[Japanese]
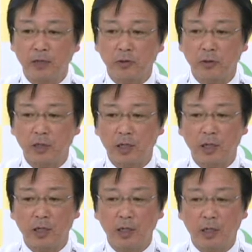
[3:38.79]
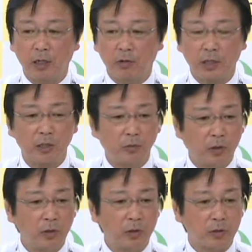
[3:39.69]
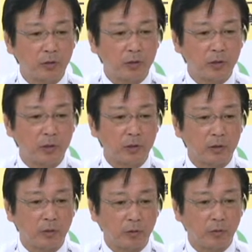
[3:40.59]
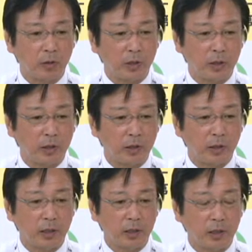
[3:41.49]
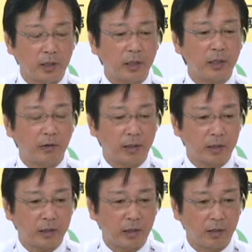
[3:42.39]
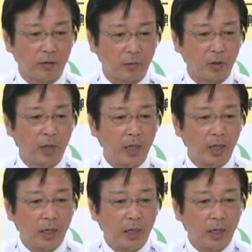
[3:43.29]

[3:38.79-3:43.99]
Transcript: そして、えー、私も職員とともに、えー、行ってきたわけですけれども、